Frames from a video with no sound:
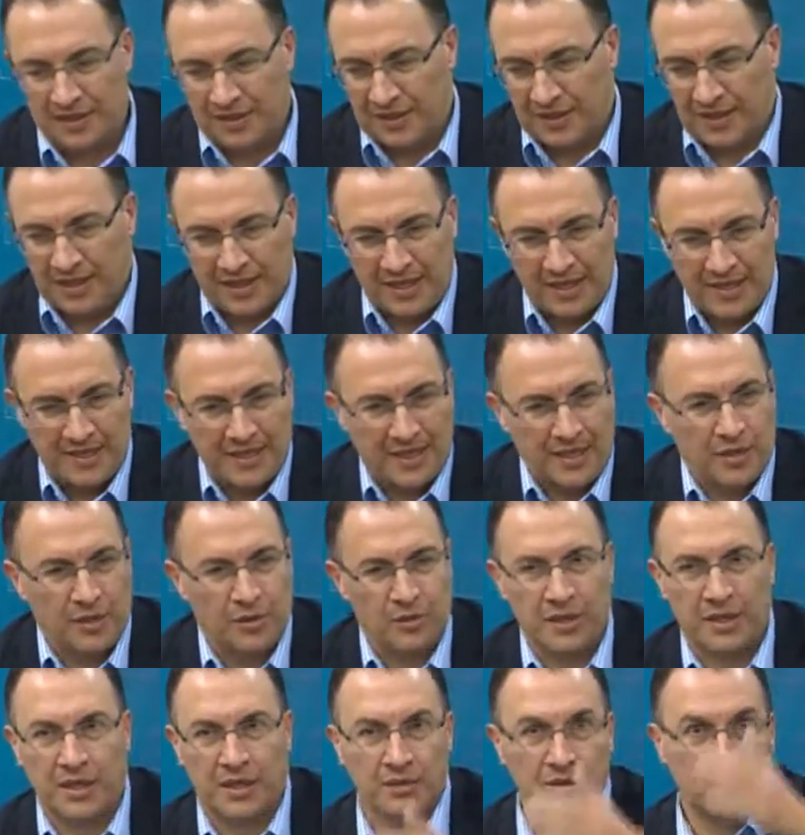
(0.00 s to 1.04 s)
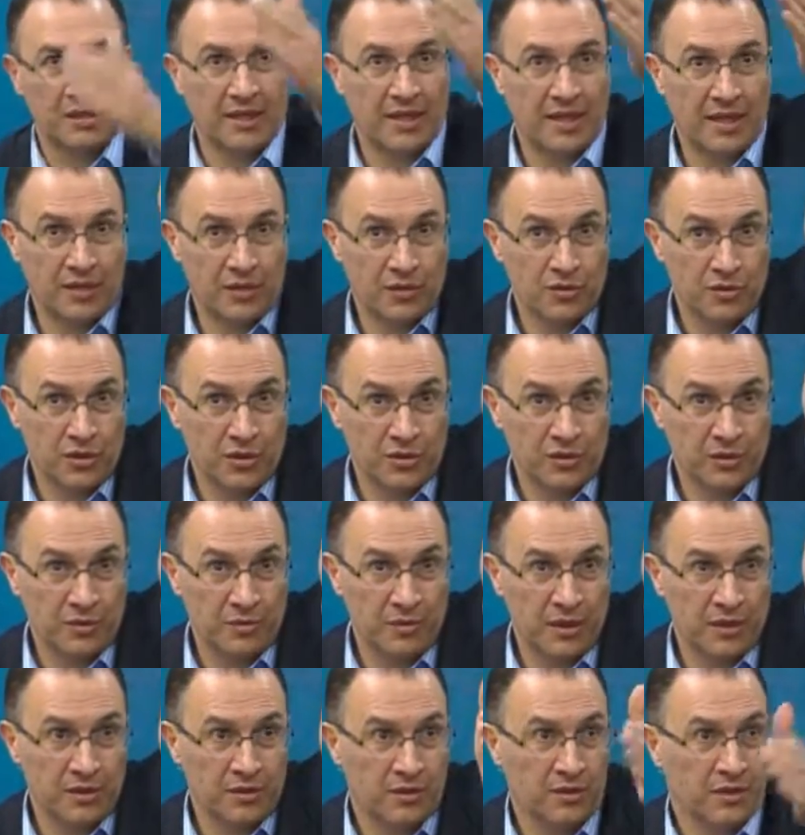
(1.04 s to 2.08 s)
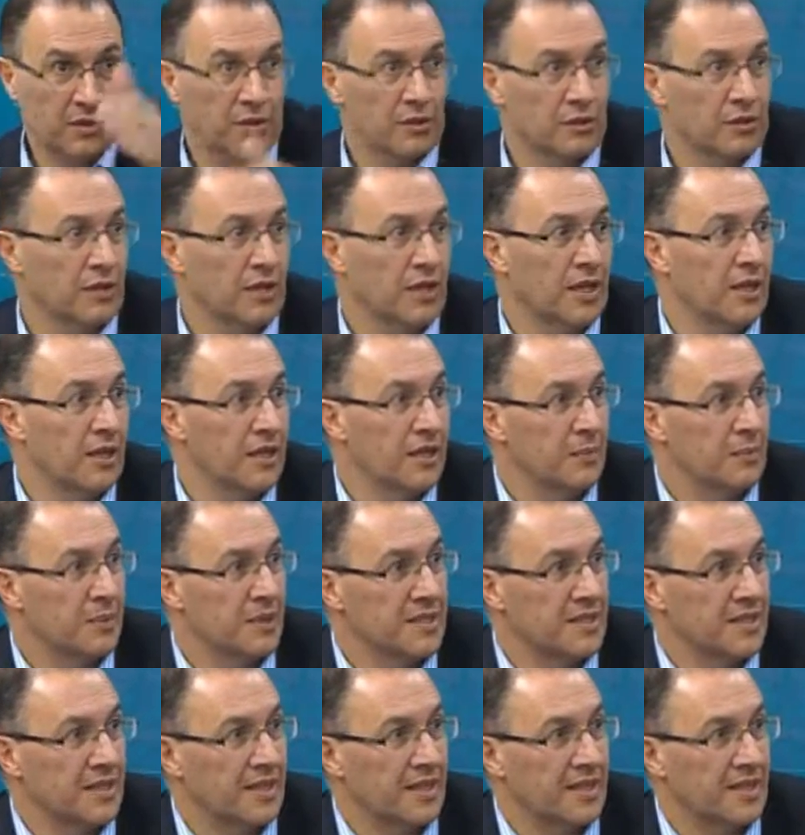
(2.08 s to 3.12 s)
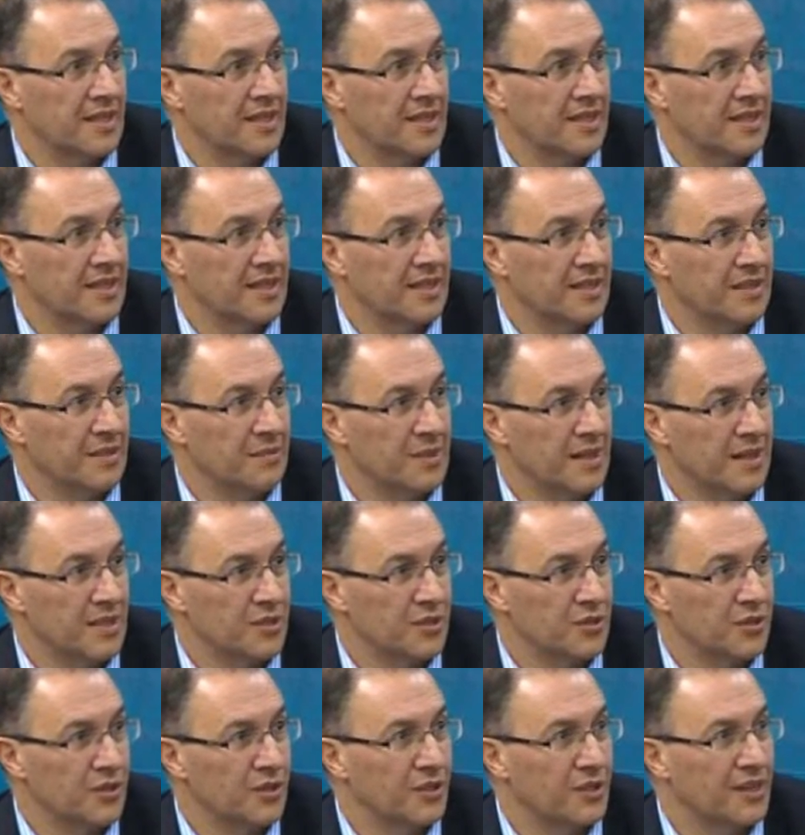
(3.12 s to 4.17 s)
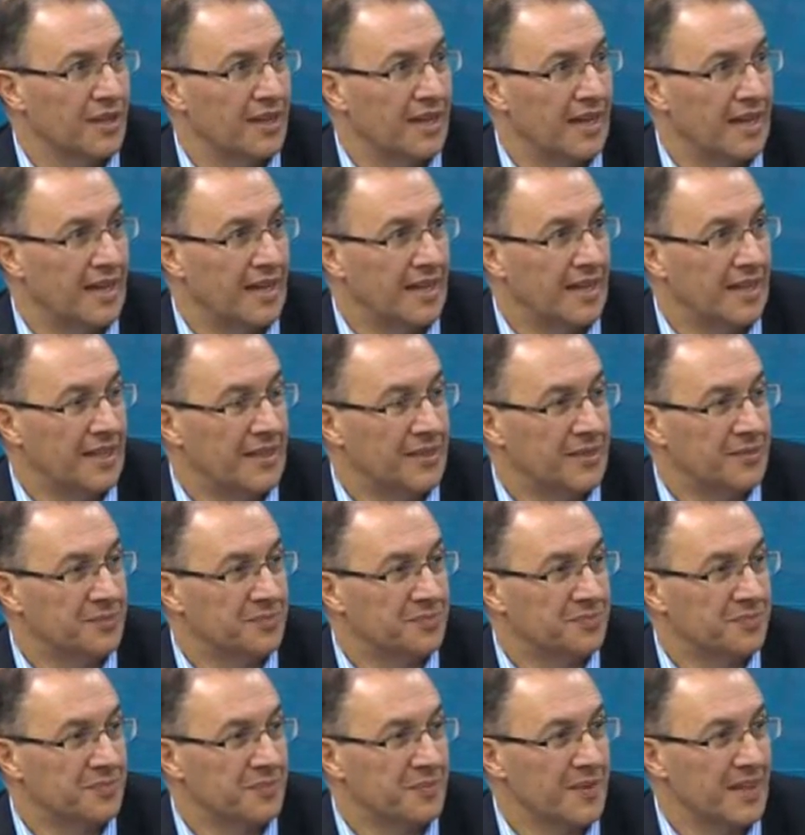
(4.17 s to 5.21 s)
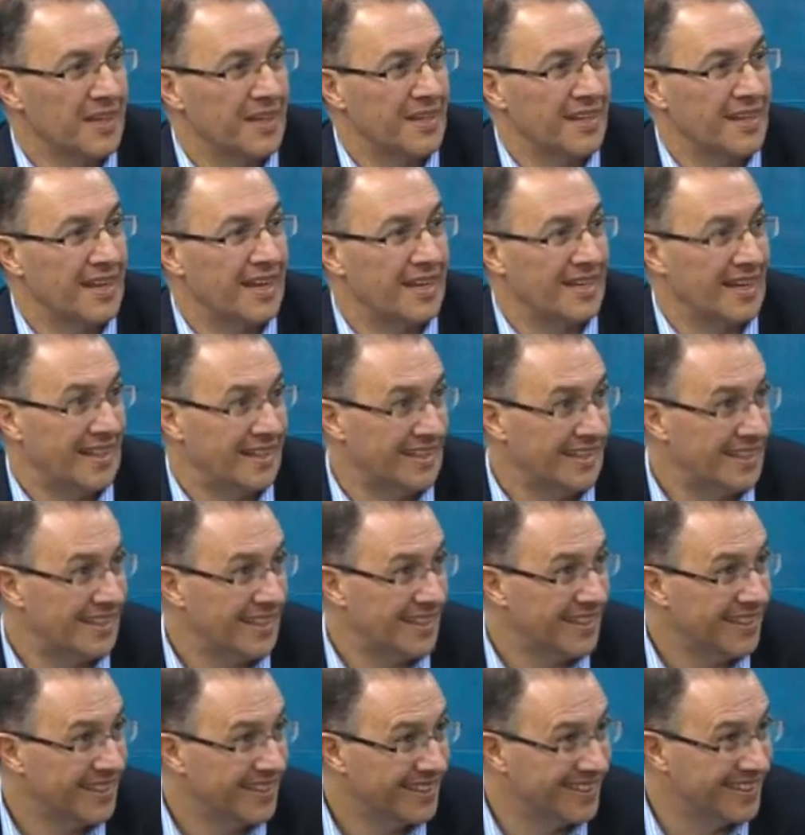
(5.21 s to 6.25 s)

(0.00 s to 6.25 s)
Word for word: La casa de gobierno está a 200 metros del otro lado de la Plaza de Mayo de la de la alcaldía.